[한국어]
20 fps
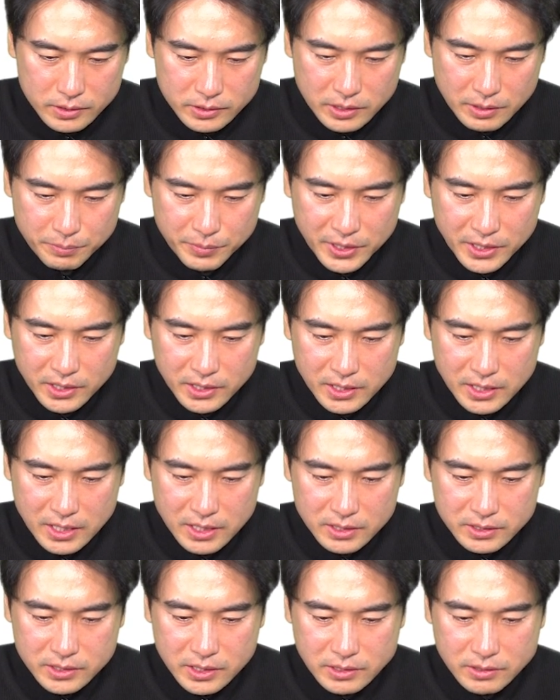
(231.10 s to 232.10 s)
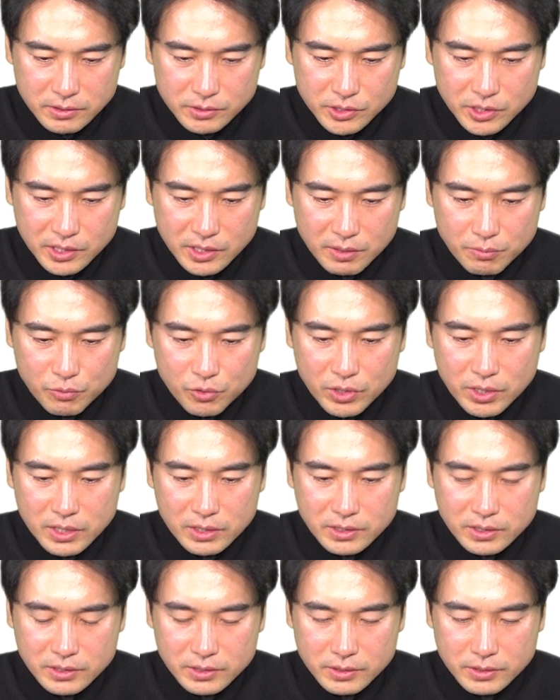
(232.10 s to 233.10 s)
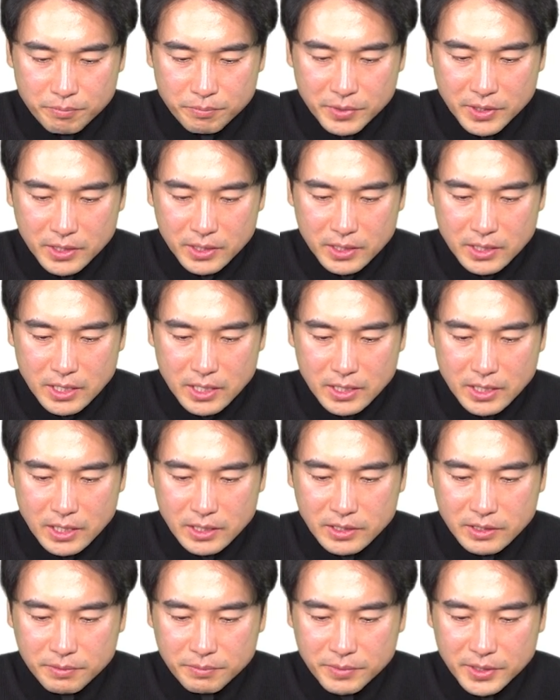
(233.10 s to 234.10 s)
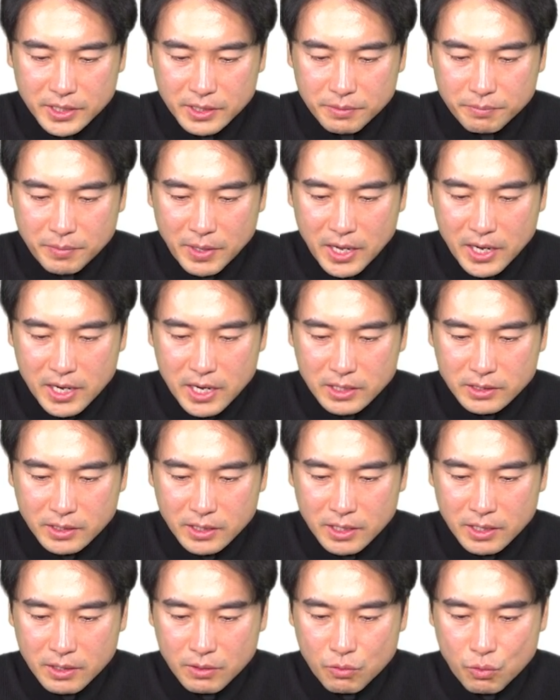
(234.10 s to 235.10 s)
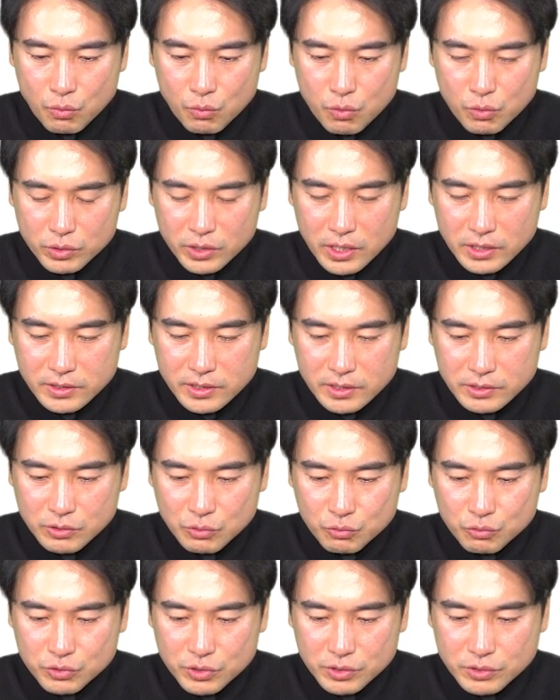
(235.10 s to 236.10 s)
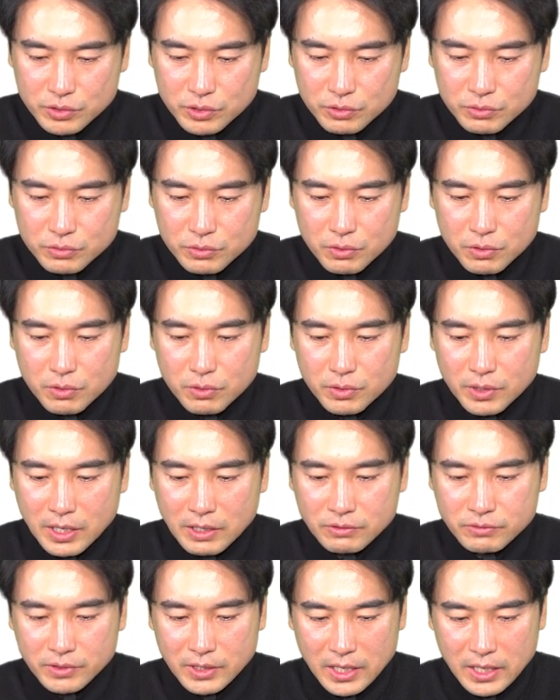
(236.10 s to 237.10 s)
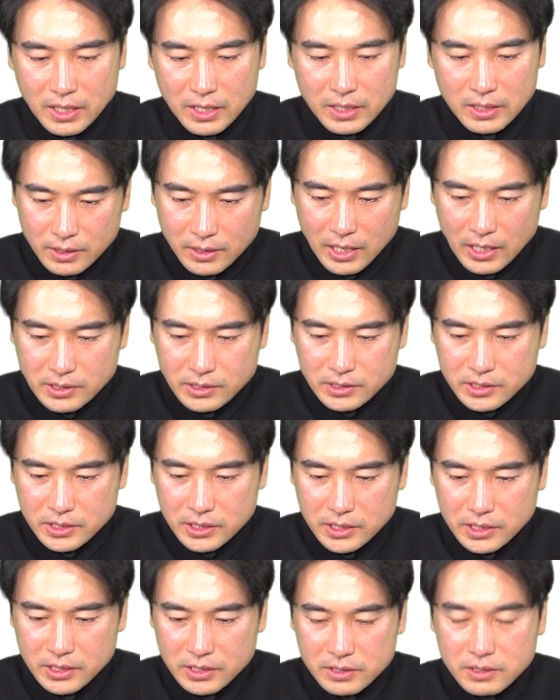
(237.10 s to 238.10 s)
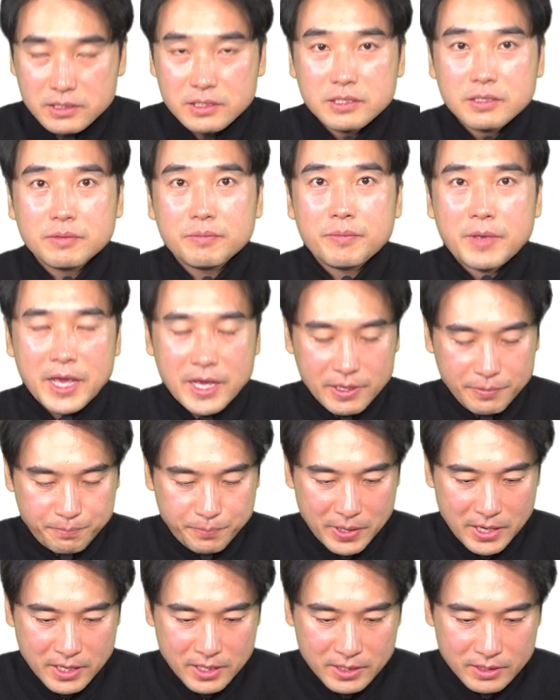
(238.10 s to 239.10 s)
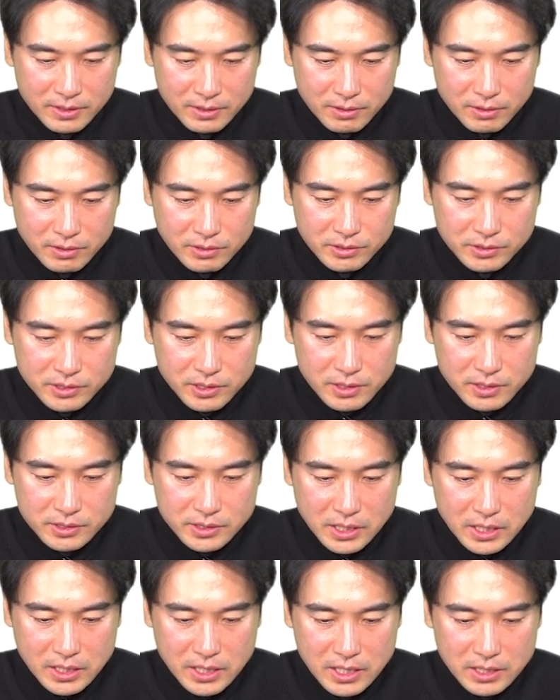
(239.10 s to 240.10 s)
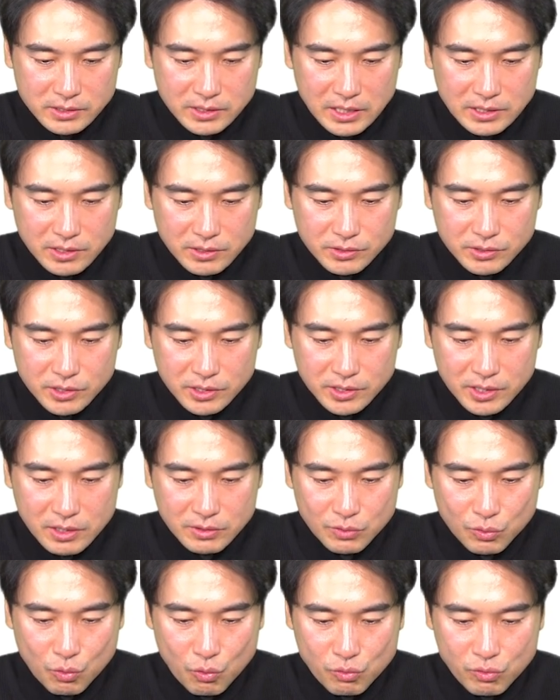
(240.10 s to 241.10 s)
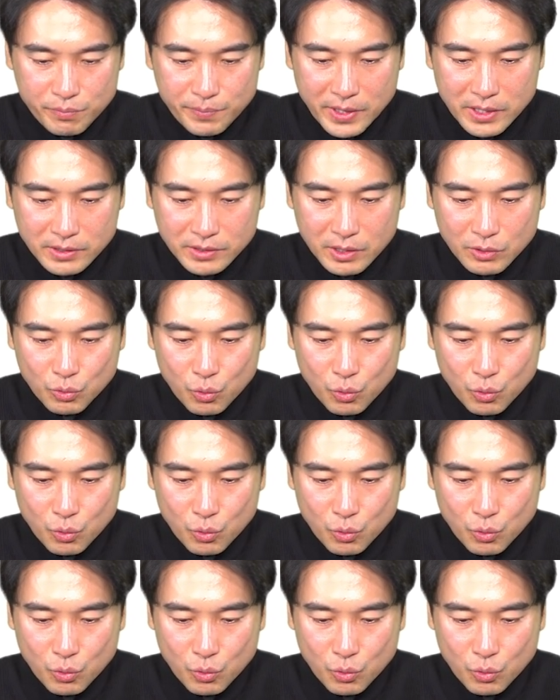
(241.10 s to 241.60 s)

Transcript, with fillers: 자, 민간 사전 청약 물량은 민간에 이미 매각된 공공택지에서 우선적으로 나온다. 택지를 매입한 건설사가 사전 청약으로 공급하는데